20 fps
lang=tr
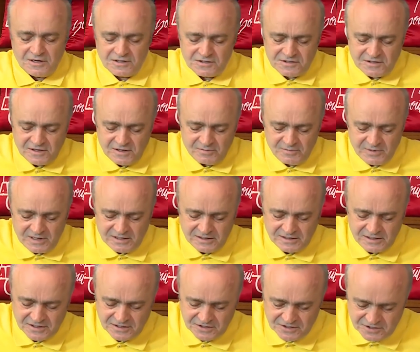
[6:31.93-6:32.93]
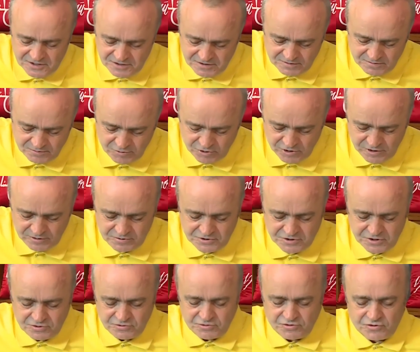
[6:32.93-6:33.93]
Sevmeyenler için böyle bir
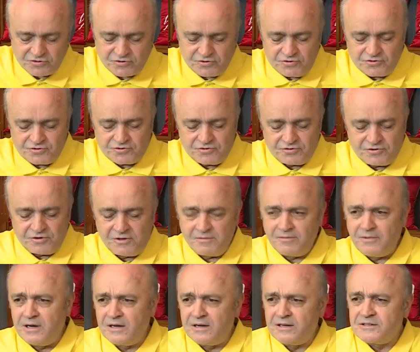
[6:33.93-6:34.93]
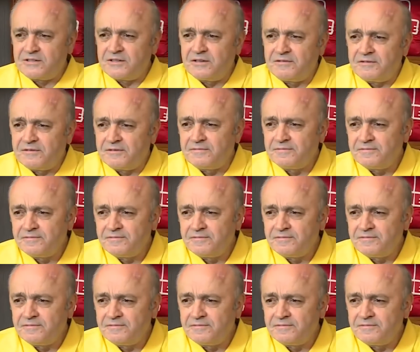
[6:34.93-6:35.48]
şey söz konusu değil maalesef.